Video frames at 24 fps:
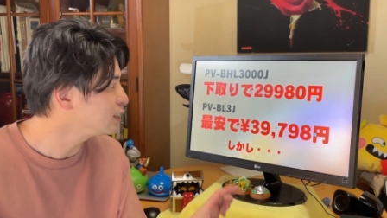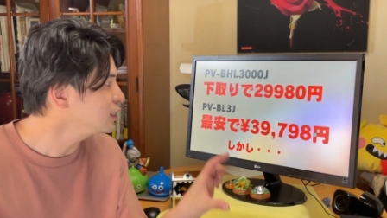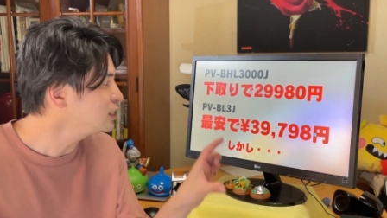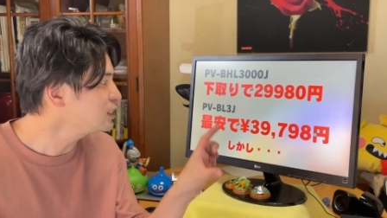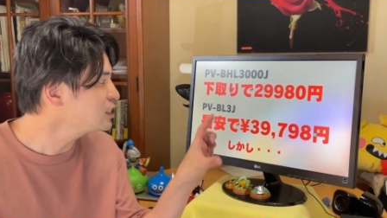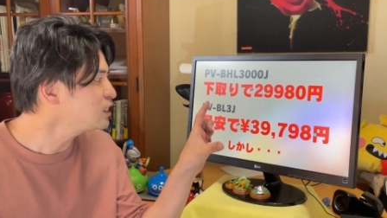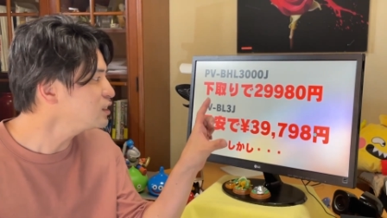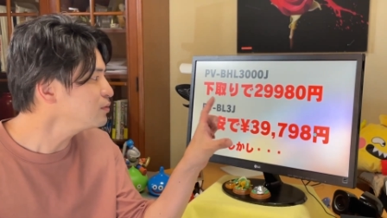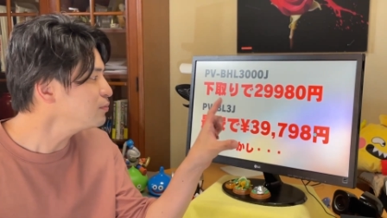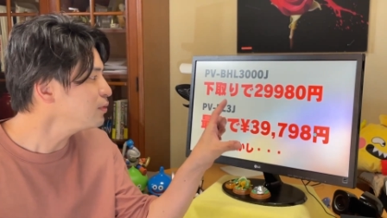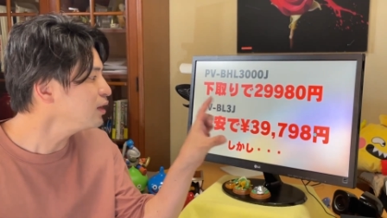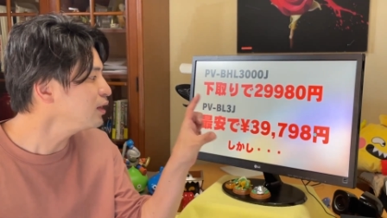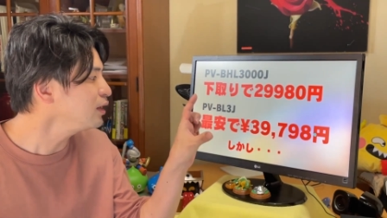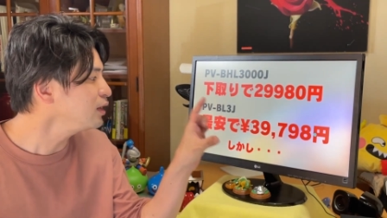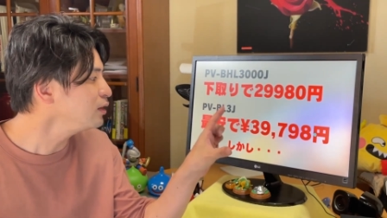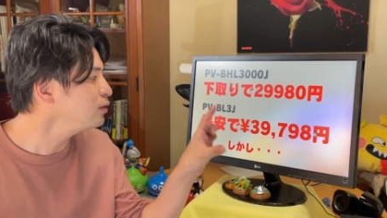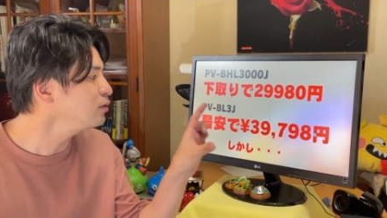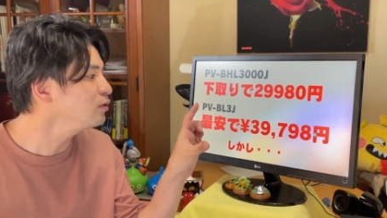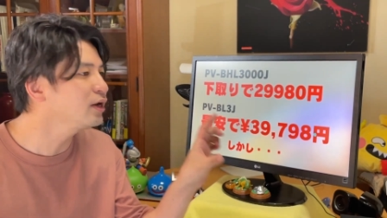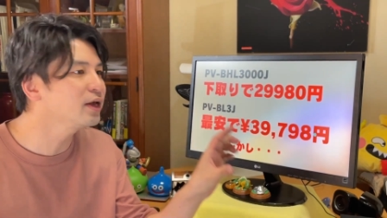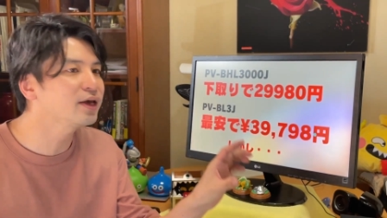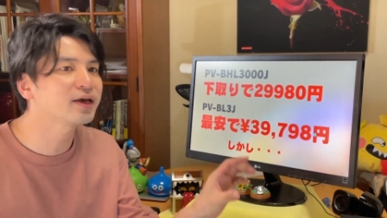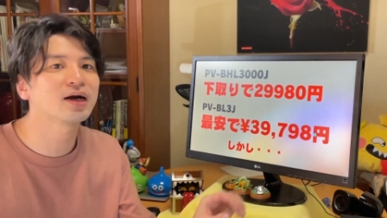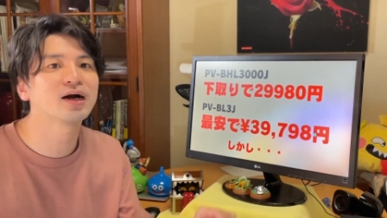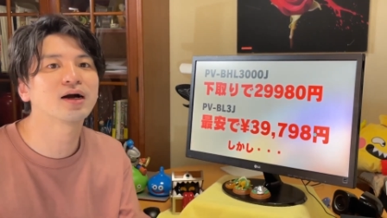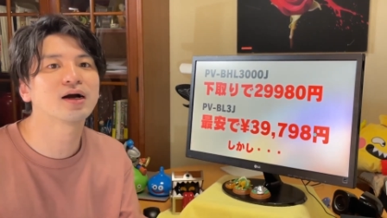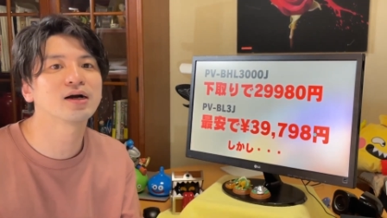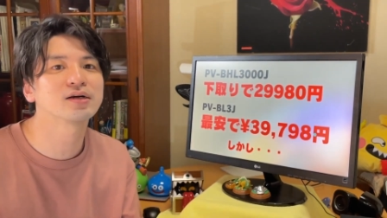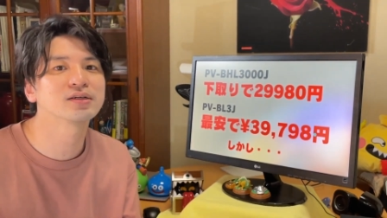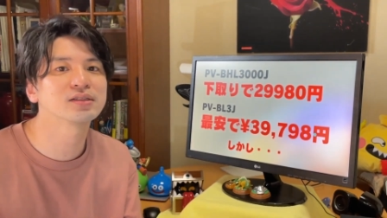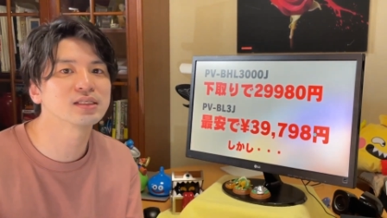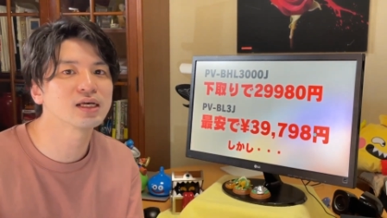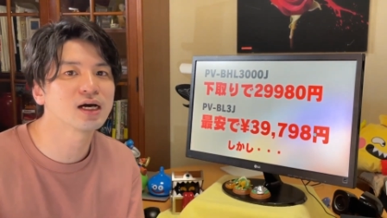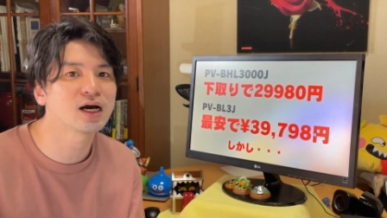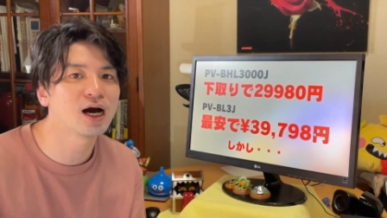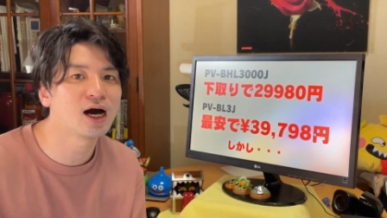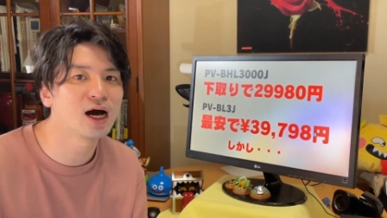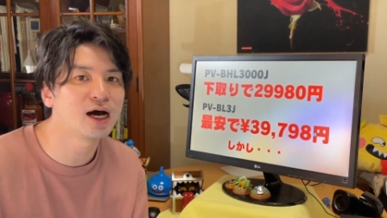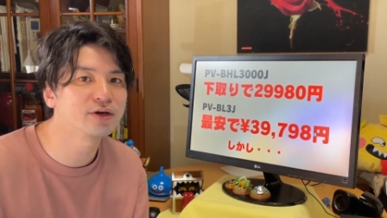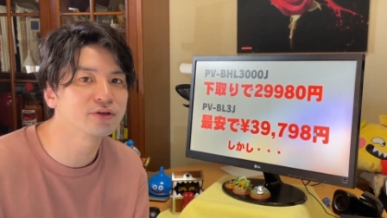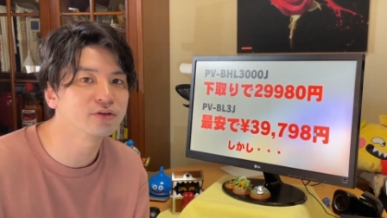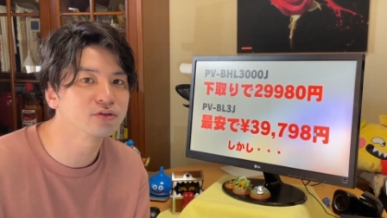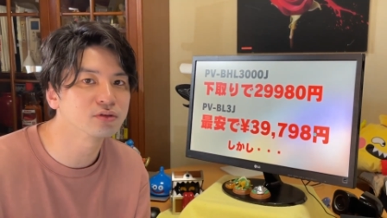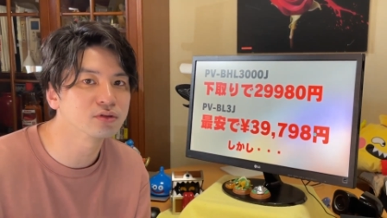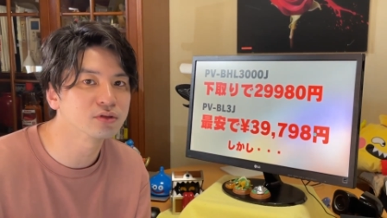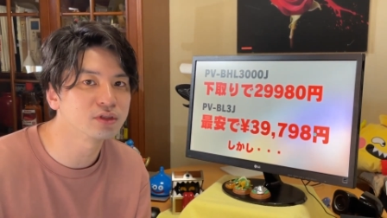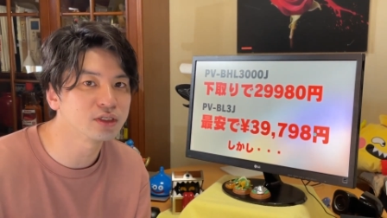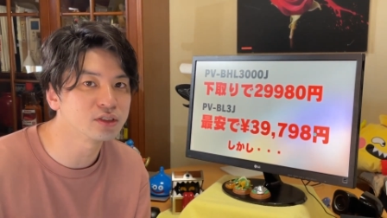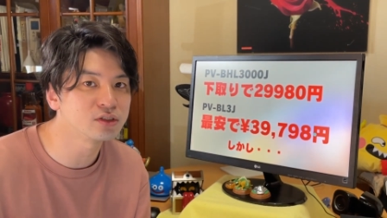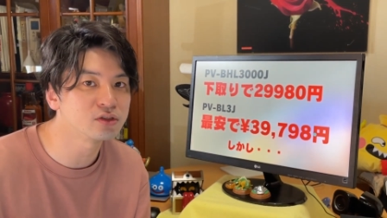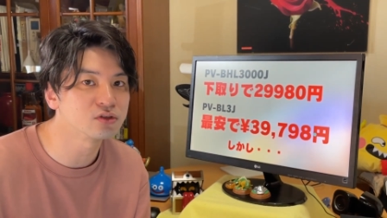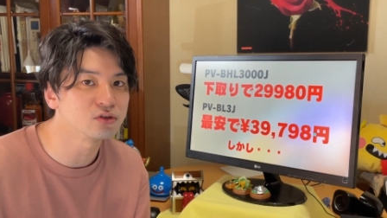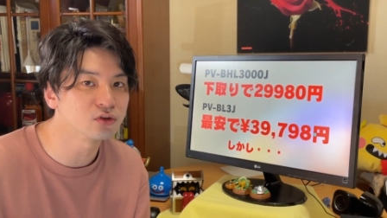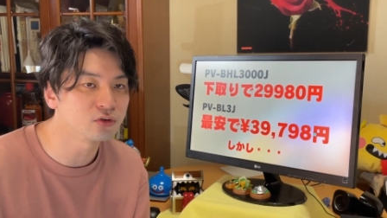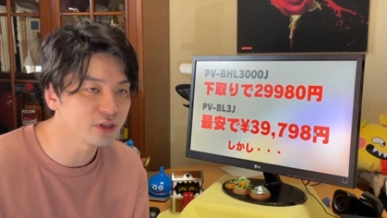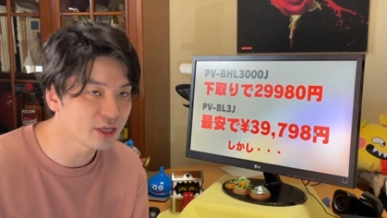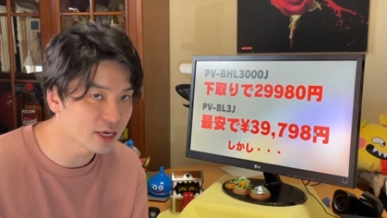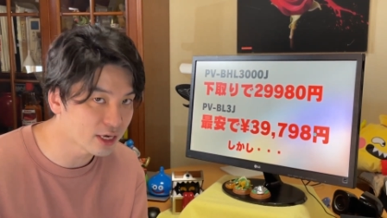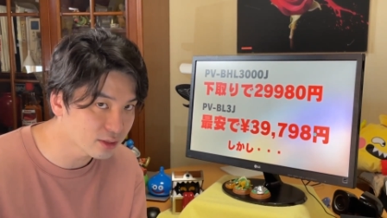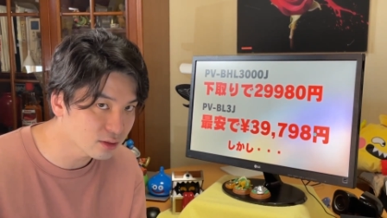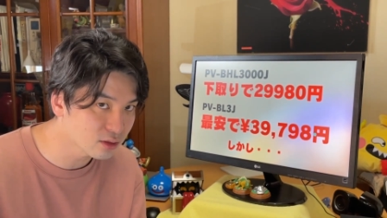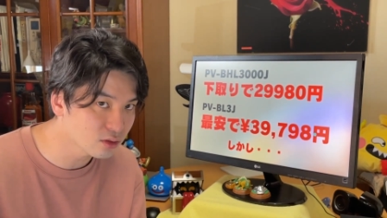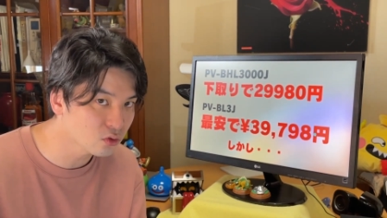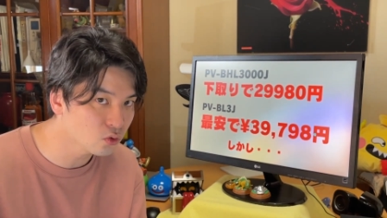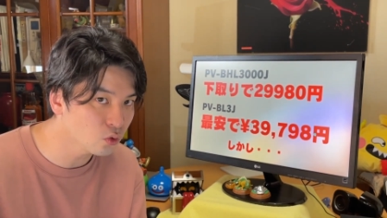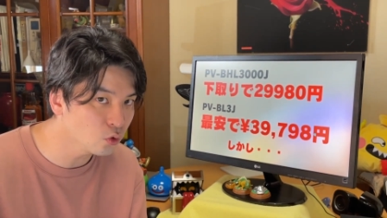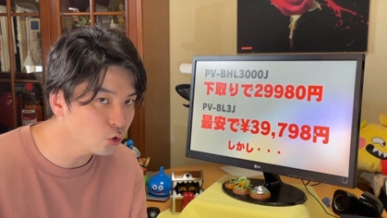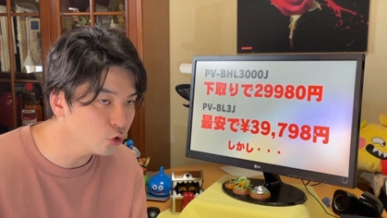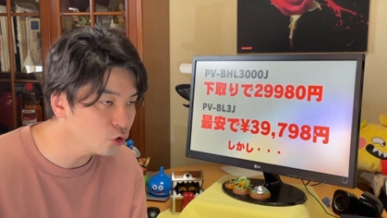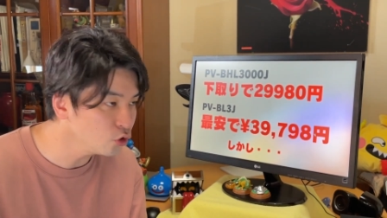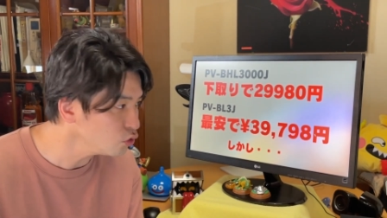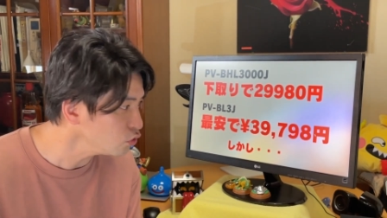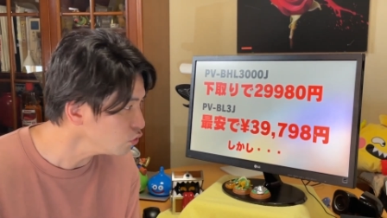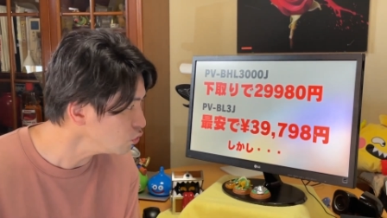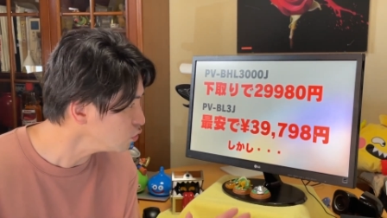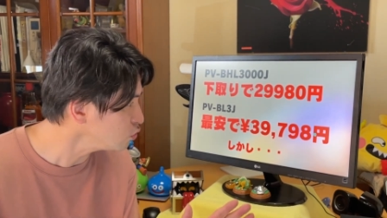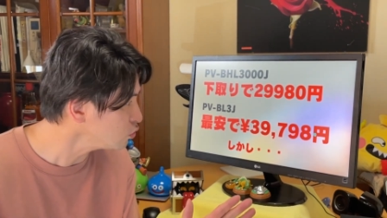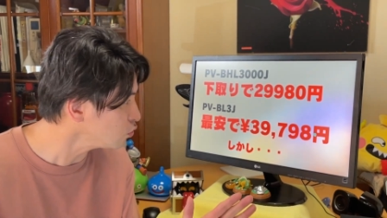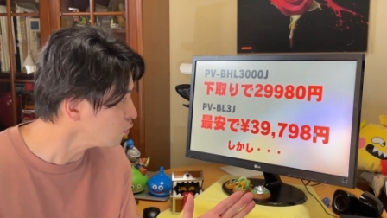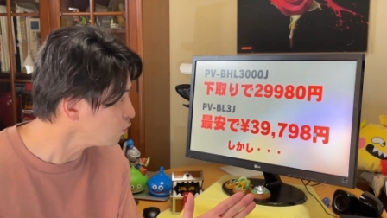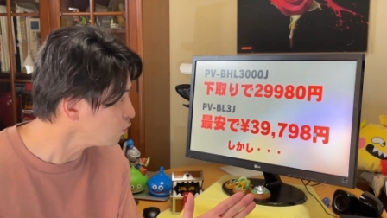いちまんえんぐらい価格差があるんですよね。というと